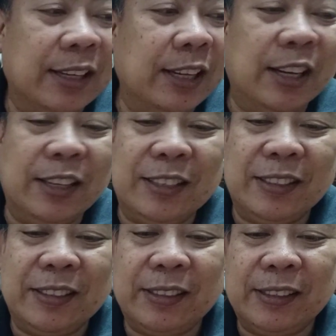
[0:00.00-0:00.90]
Yan.
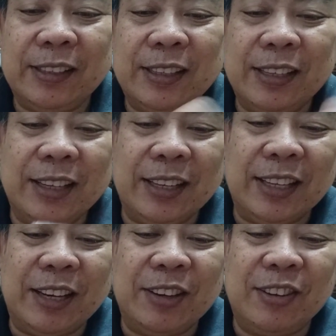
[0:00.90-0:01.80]

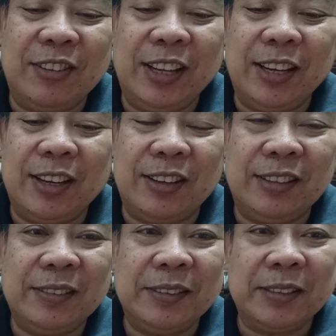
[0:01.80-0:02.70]
Yan na uli,
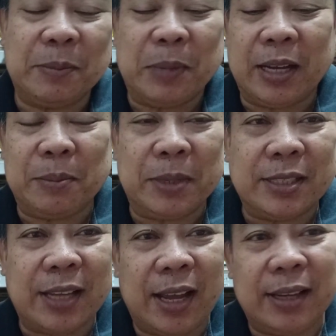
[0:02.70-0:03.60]
no? mga
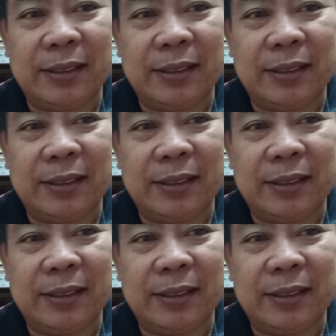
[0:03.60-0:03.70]
kabansa.